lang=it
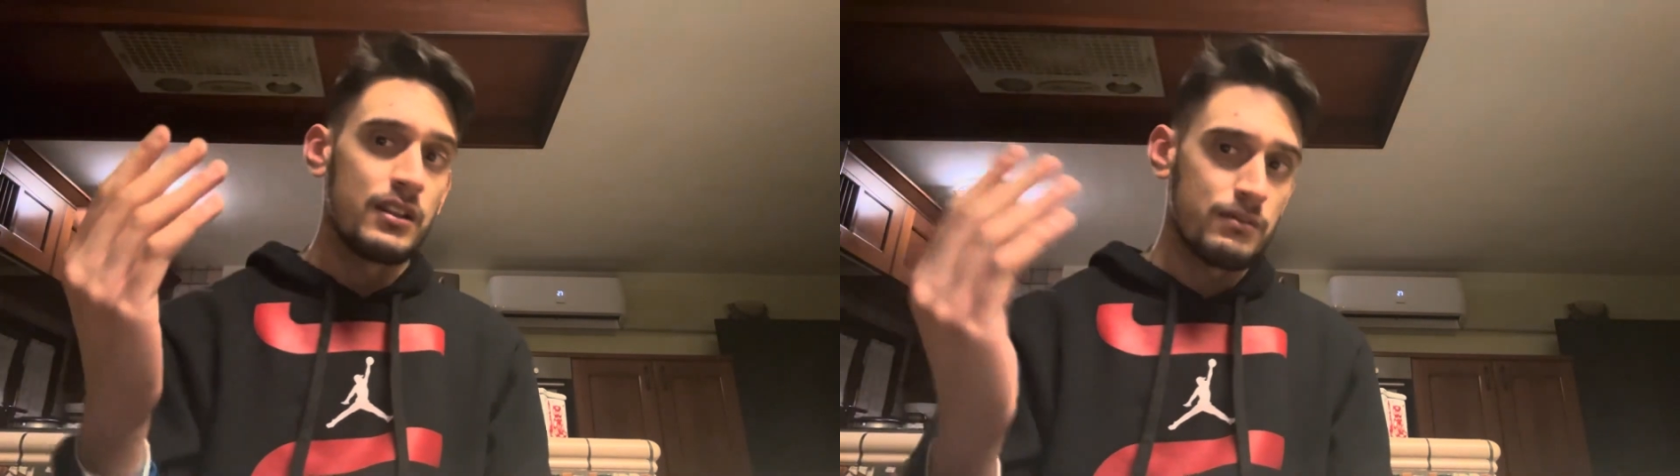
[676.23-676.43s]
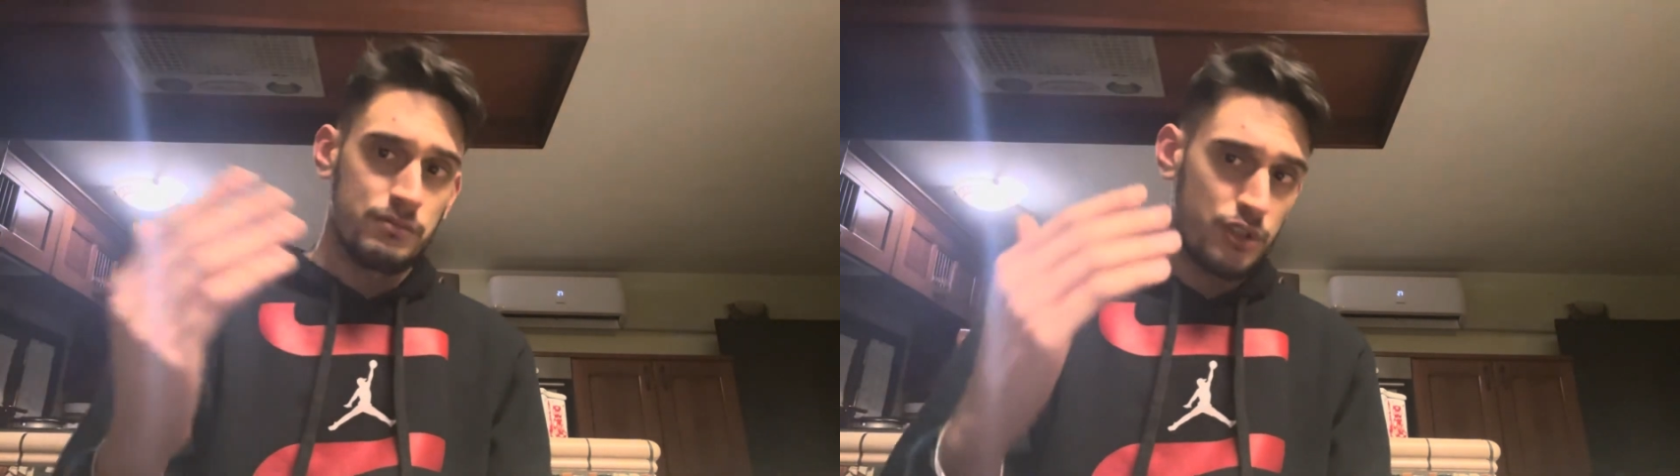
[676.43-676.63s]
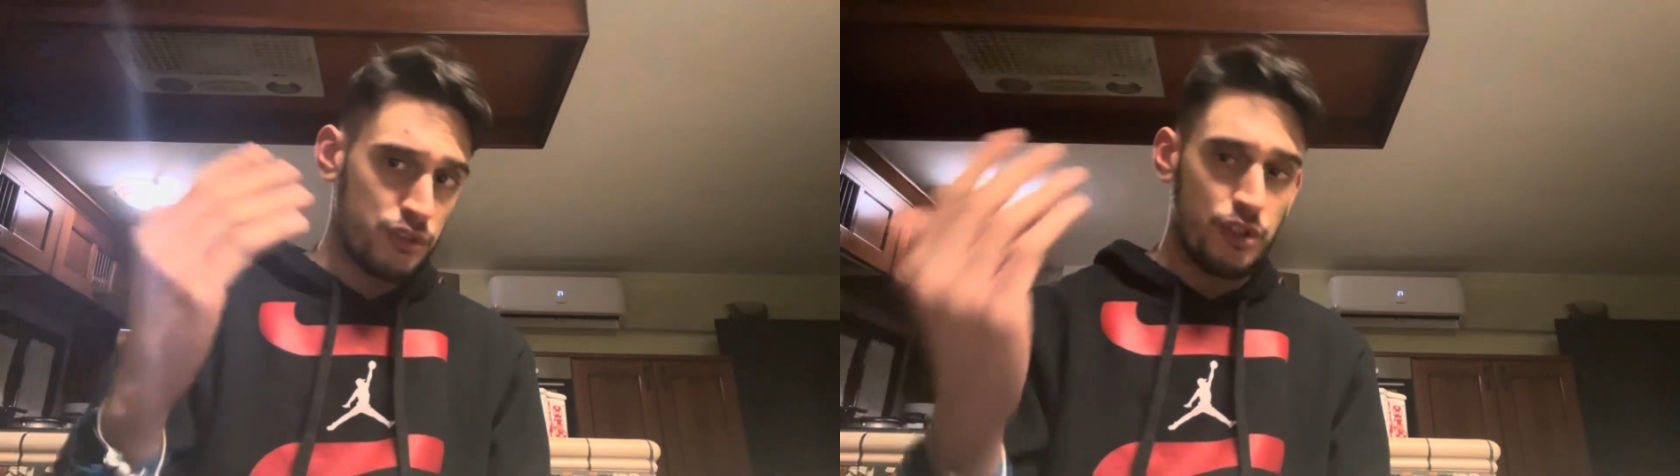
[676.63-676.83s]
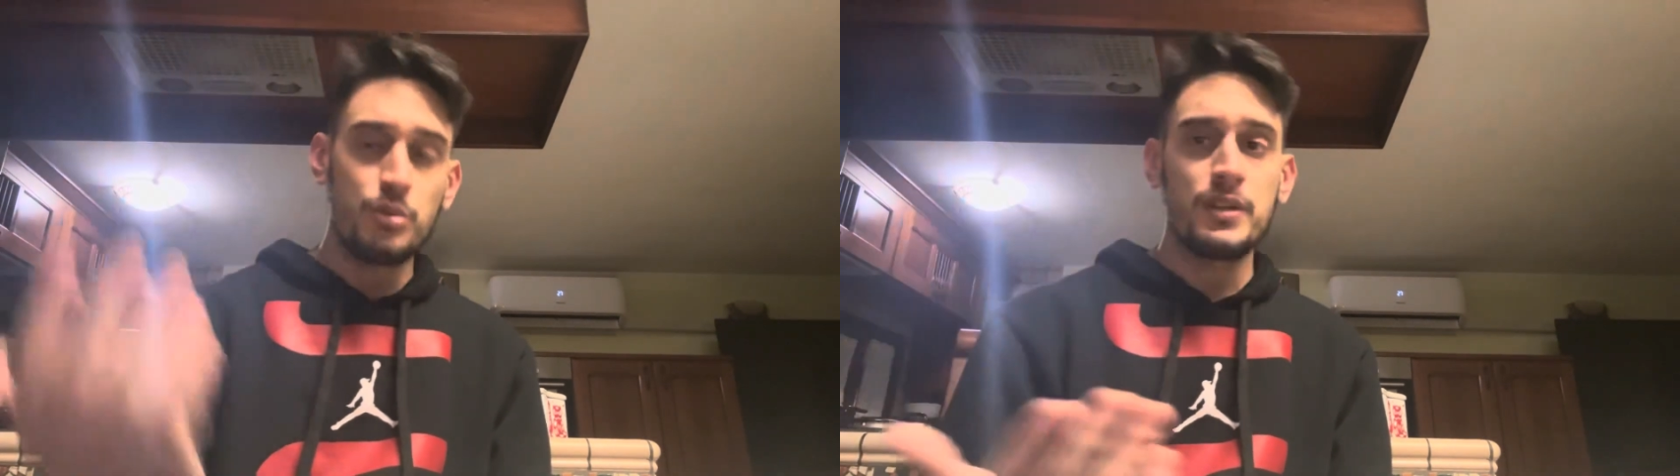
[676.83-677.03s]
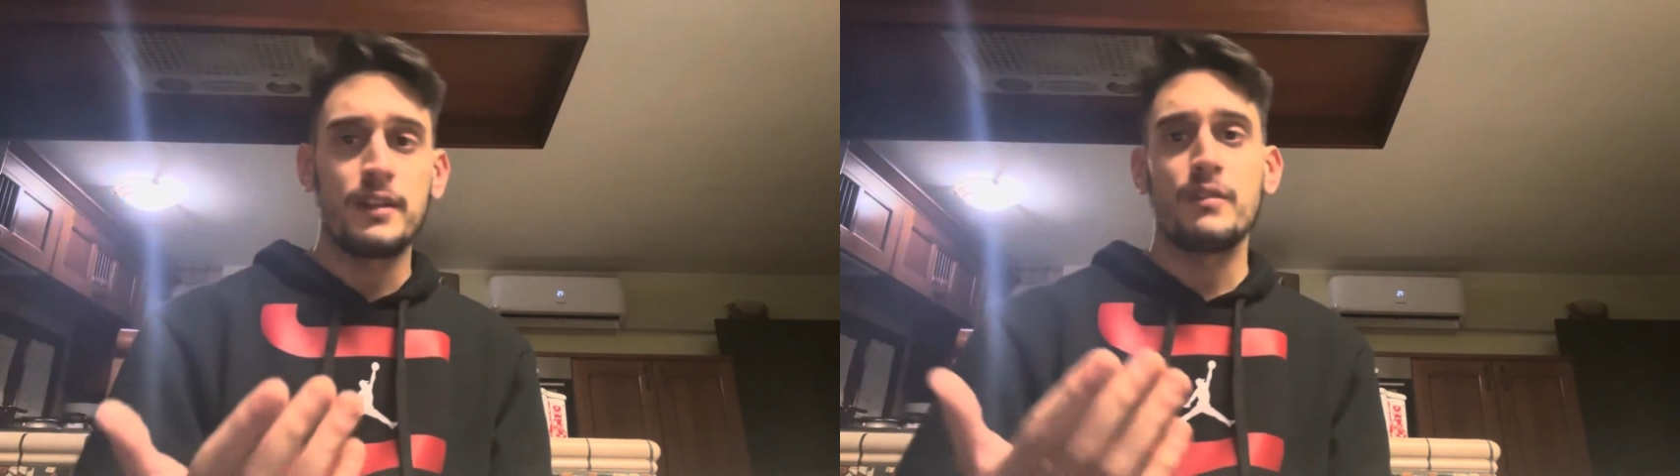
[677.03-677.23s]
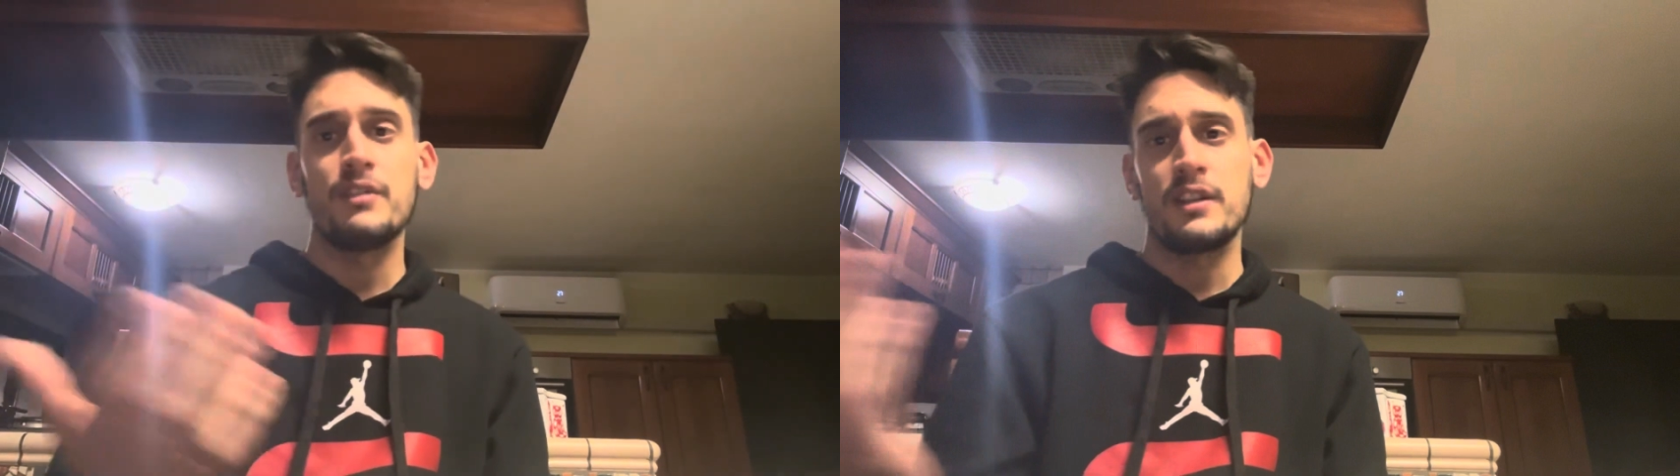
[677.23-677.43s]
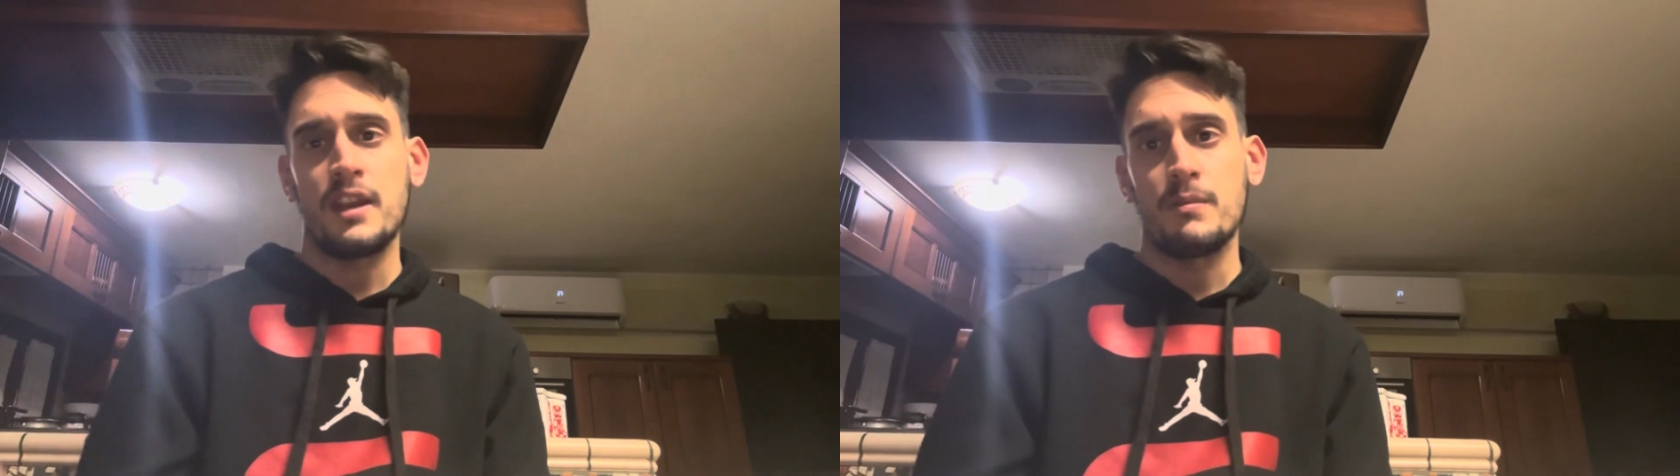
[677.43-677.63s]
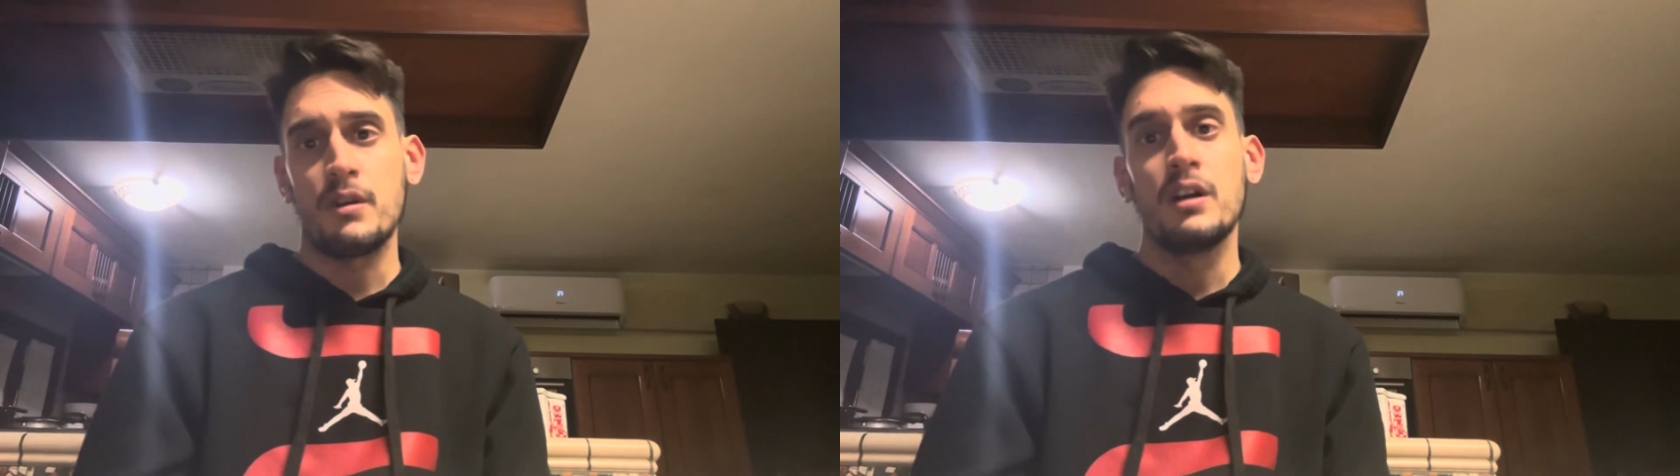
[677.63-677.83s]
sostituito,
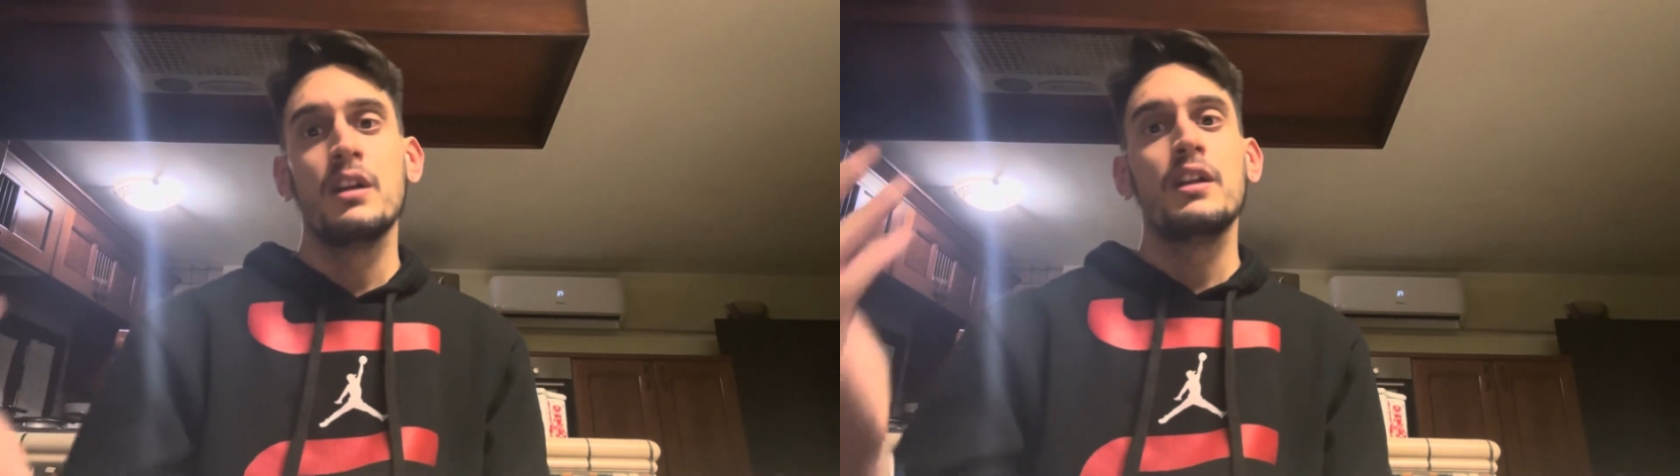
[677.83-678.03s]
vedremo